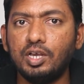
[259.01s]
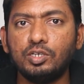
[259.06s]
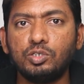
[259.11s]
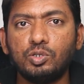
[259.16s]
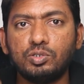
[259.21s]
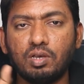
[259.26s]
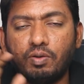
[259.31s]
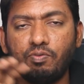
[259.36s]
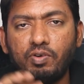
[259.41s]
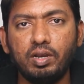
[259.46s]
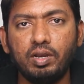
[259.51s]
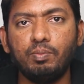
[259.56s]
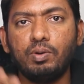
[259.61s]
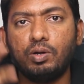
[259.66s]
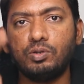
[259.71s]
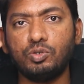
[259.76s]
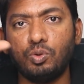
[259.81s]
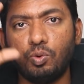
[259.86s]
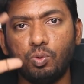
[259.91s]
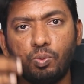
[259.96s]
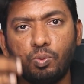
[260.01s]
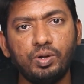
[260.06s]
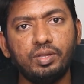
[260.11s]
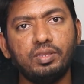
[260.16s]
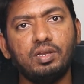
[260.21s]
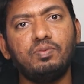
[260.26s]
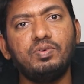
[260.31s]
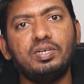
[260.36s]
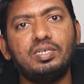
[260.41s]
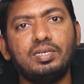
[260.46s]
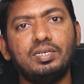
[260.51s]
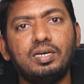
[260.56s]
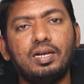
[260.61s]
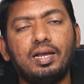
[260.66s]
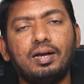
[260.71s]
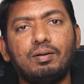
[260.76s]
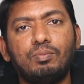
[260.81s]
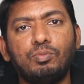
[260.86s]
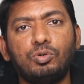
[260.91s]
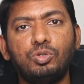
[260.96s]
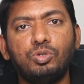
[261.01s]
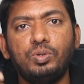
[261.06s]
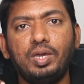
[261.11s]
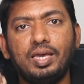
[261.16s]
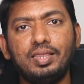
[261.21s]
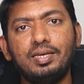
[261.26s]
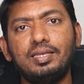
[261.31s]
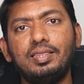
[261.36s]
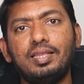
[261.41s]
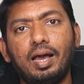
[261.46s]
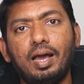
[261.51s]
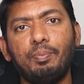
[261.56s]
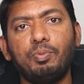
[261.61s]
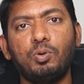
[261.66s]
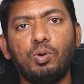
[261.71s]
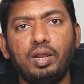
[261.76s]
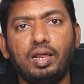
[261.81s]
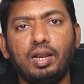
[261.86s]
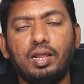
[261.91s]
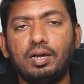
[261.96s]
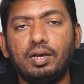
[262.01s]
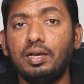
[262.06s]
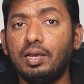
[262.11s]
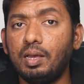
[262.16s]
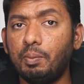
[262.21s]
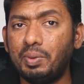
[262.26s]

ஸோ சஃபாரி ப்ரௌசர் ஒவ்வொரு தடவை ட்ரிகர் ஆகும் போதும் எந்தெந்த ஆப்குள்ளேலாம்